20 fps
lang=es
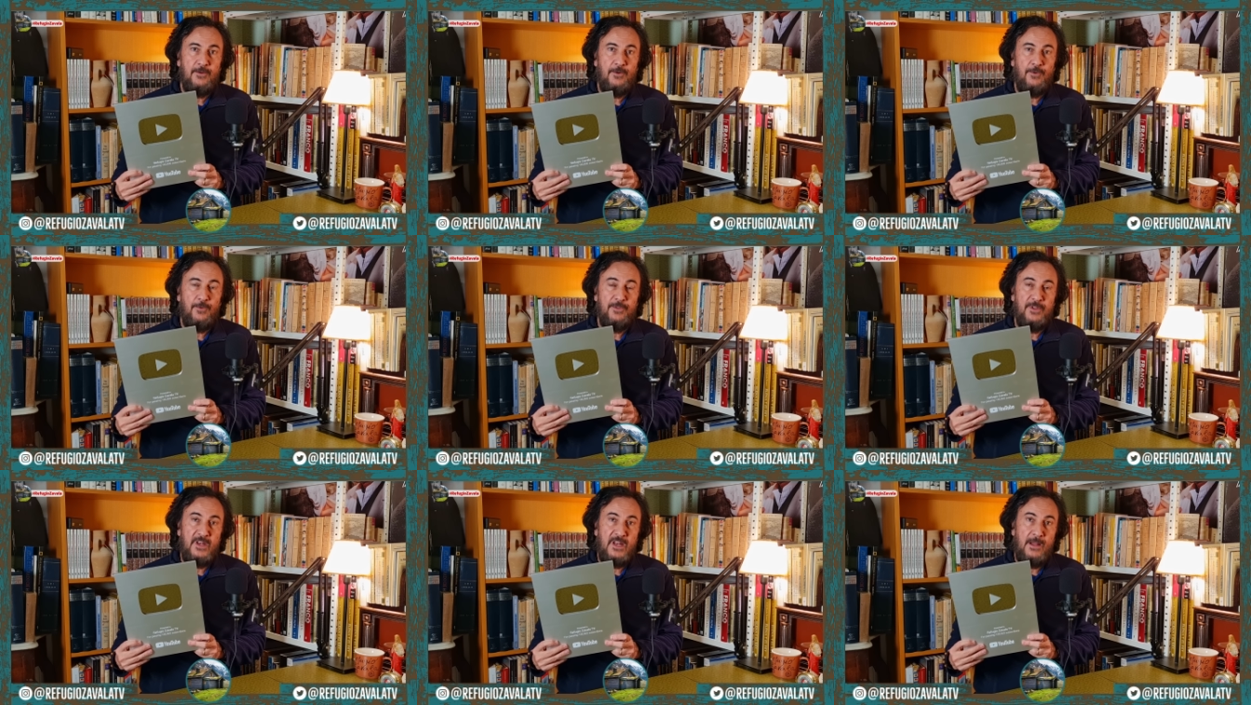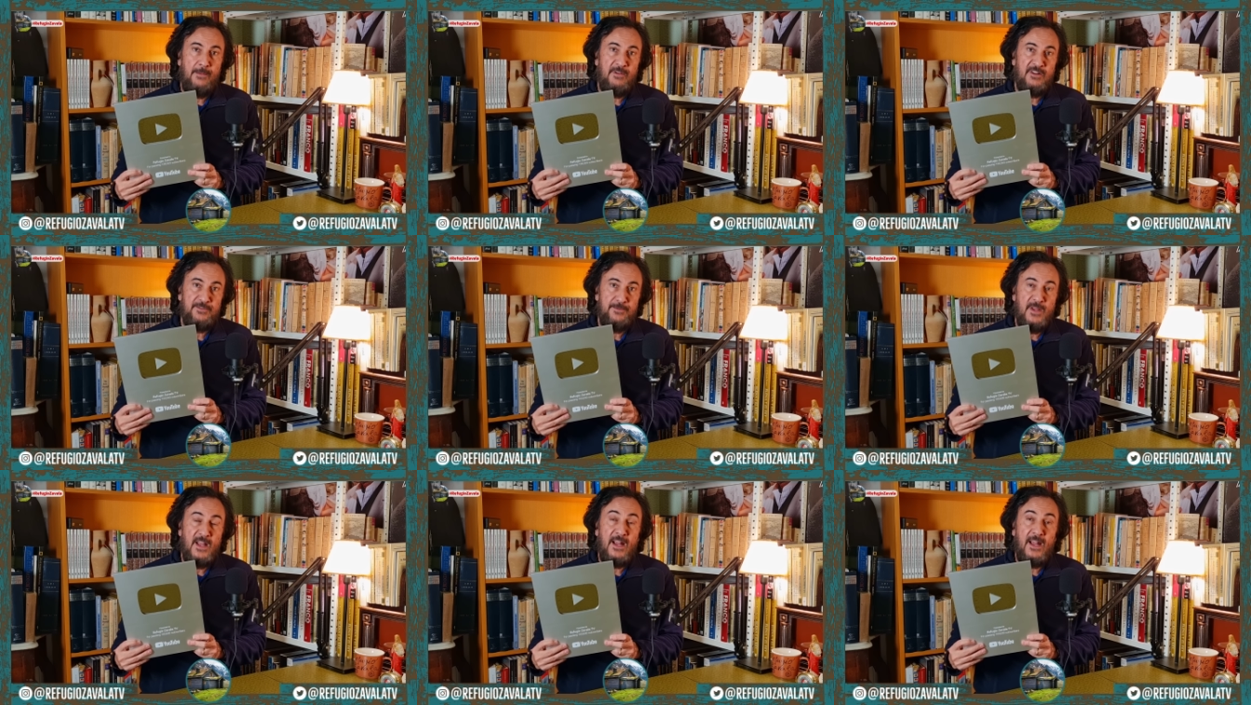o diría
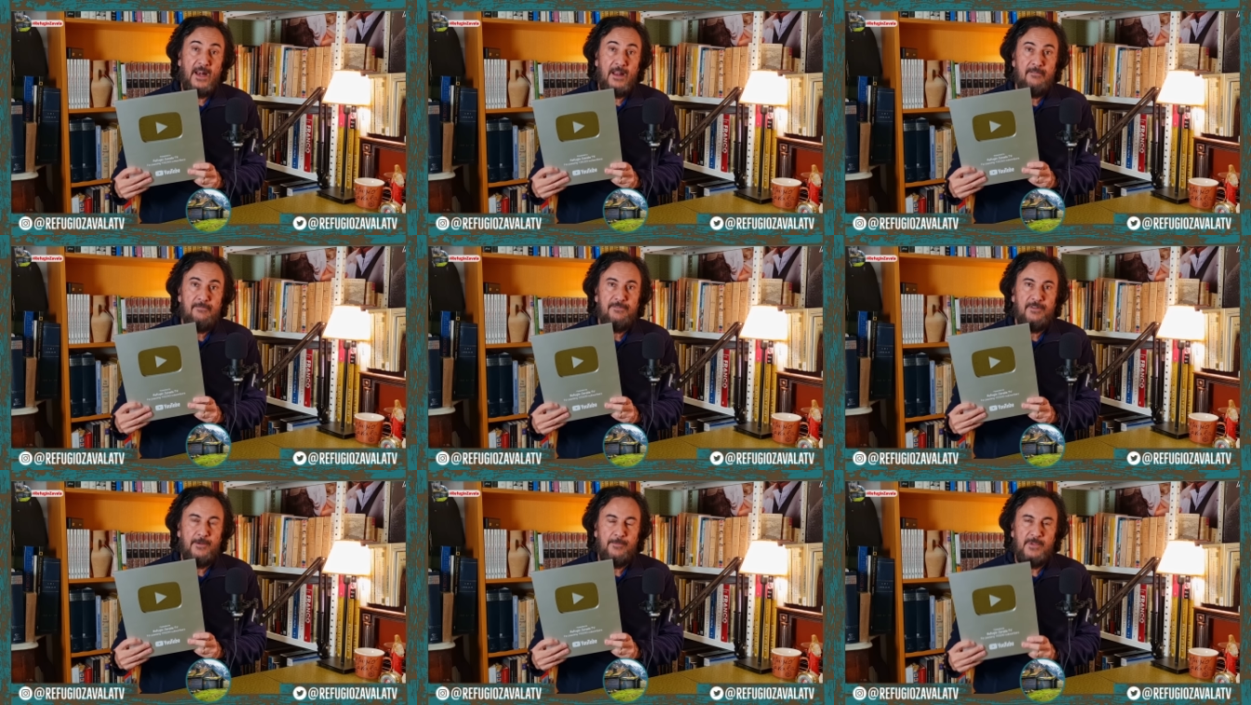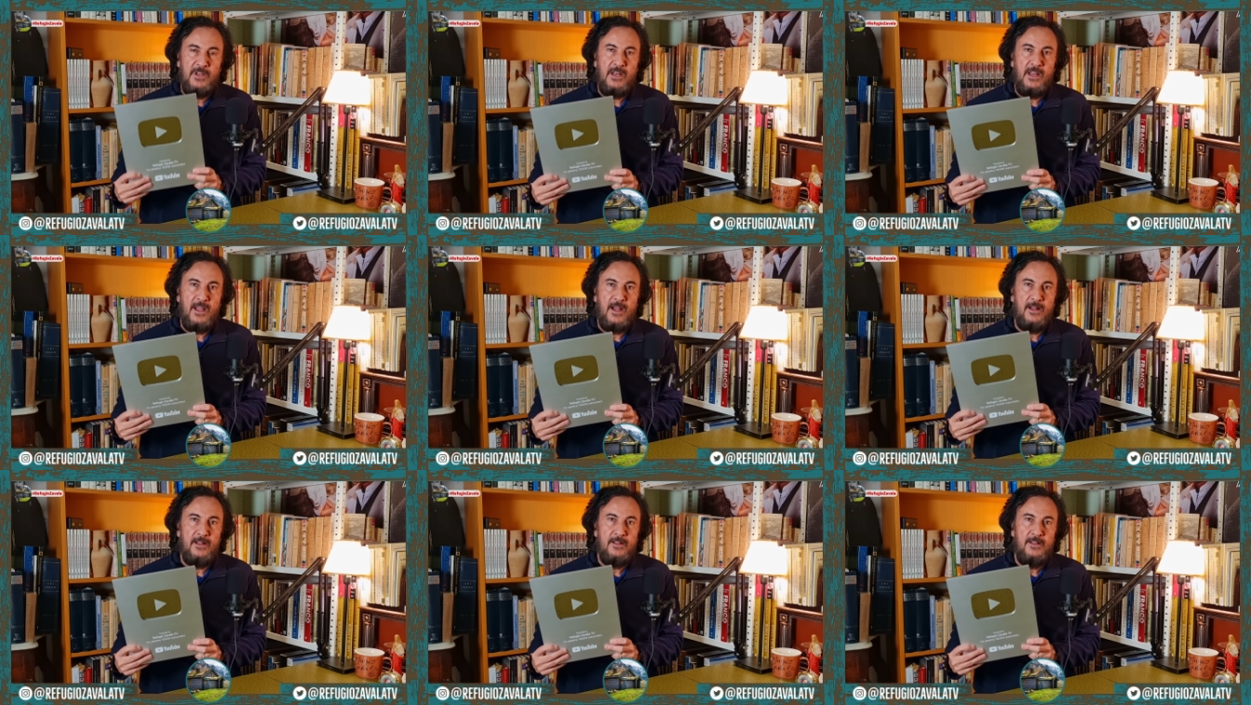más bien gran
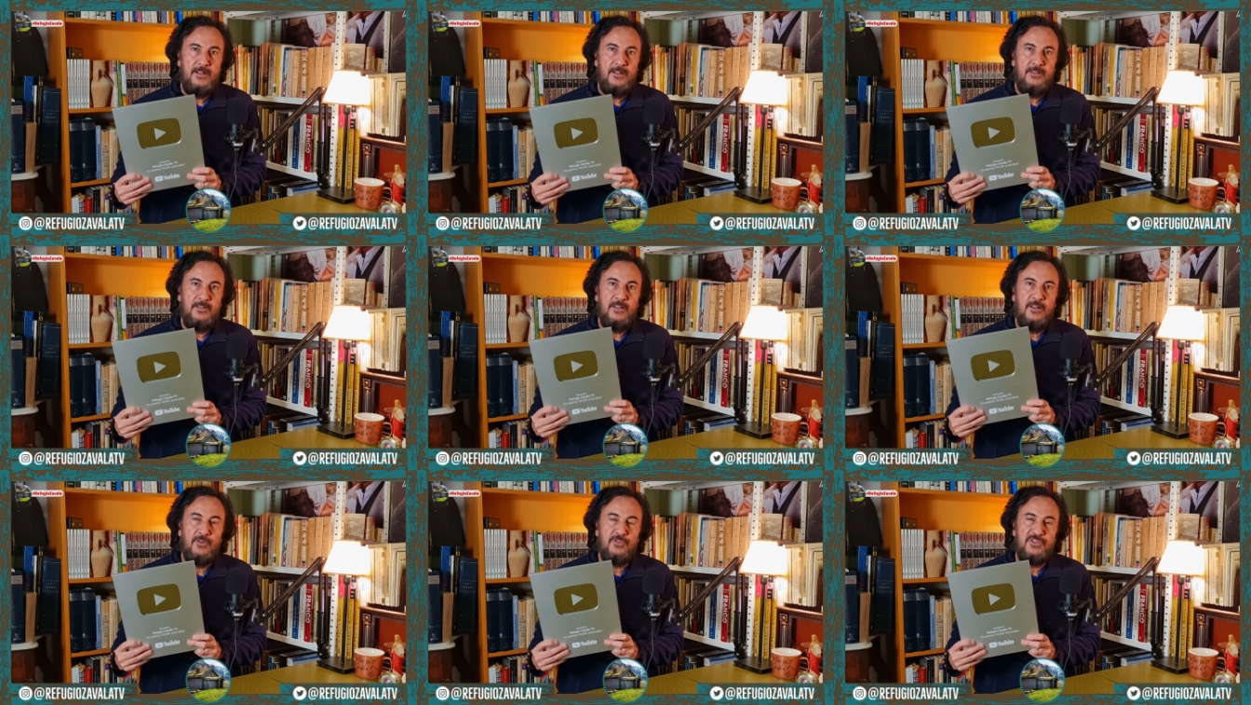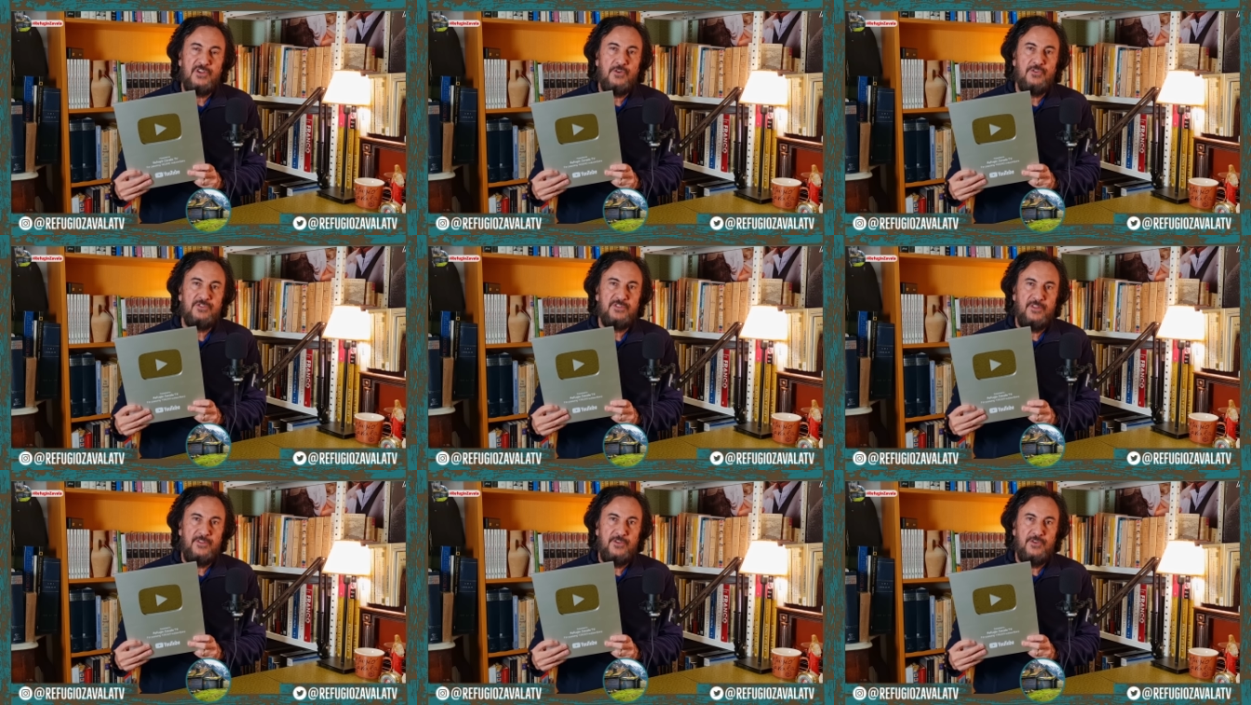familia de los
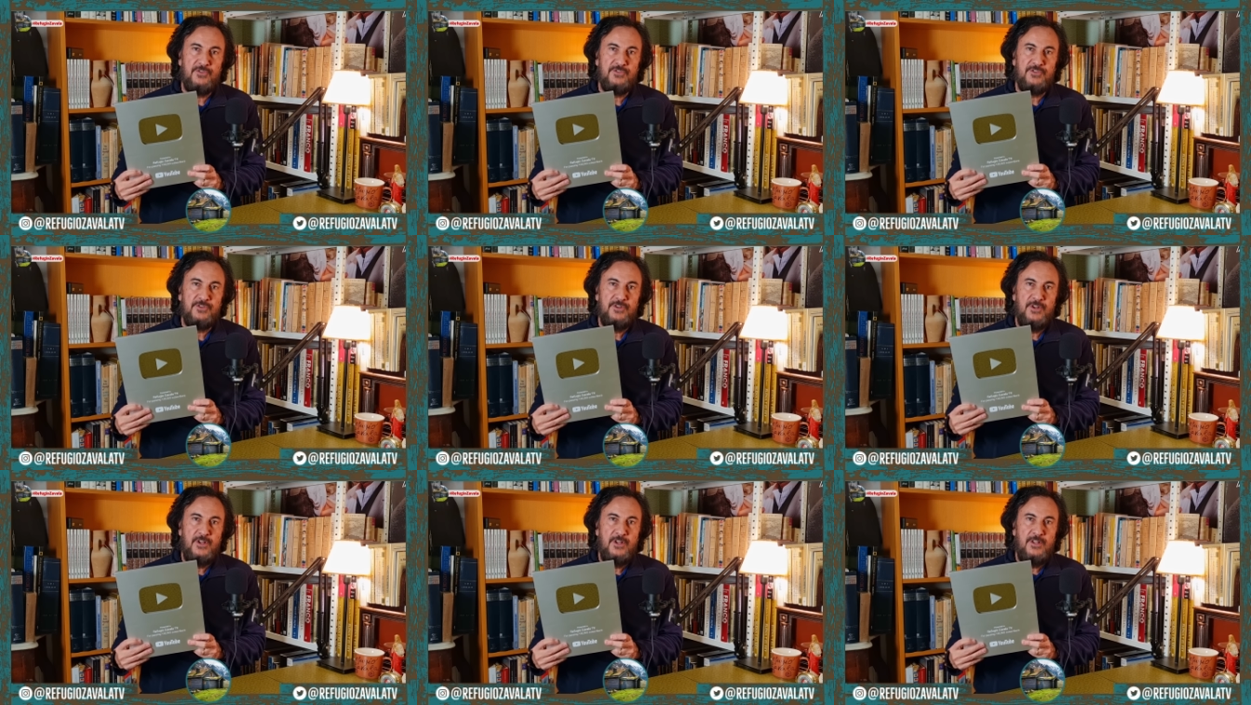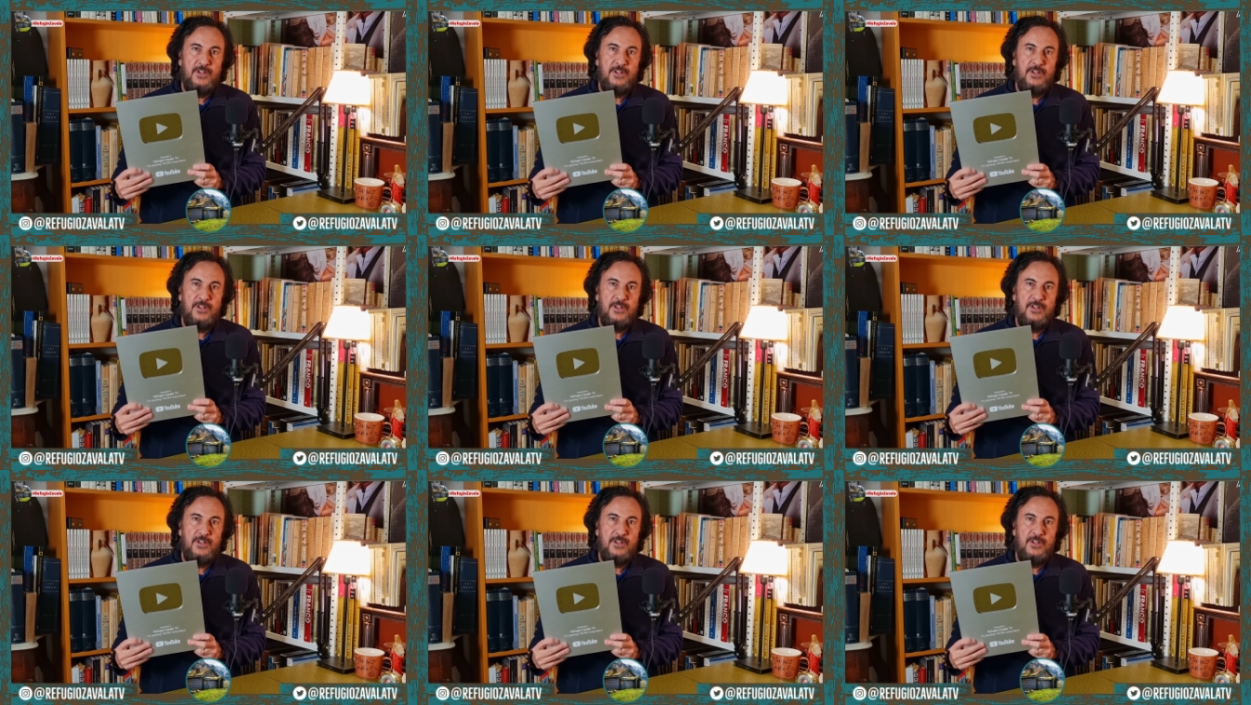hijos de Dios,